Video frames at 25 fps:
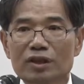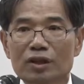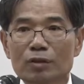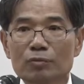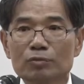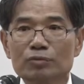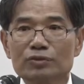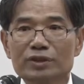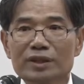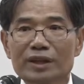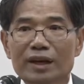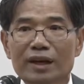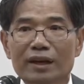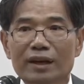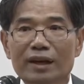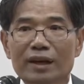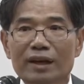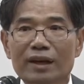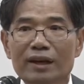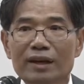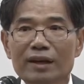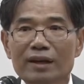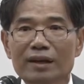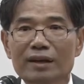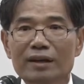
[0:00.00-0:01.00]

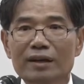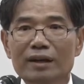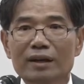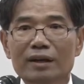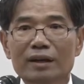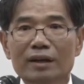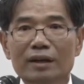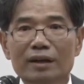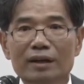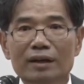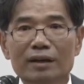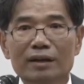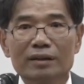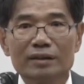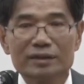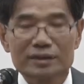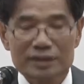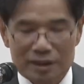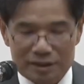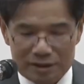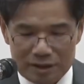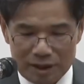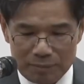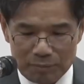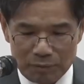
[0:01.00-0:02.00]
여러분들에게 아,
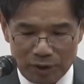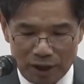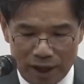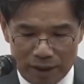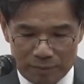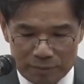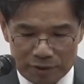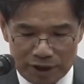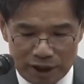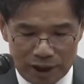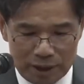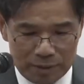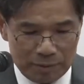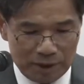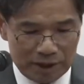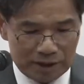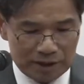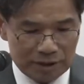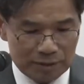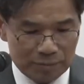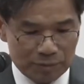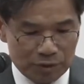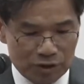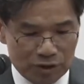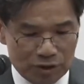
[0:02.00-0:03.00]
새삼 감사의
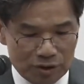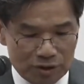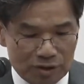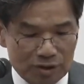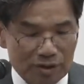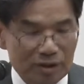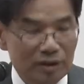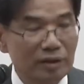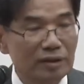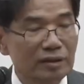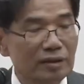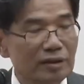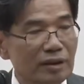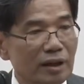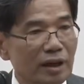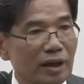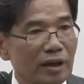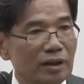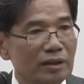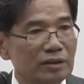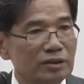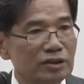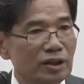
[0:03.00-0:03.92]
말씀을 아,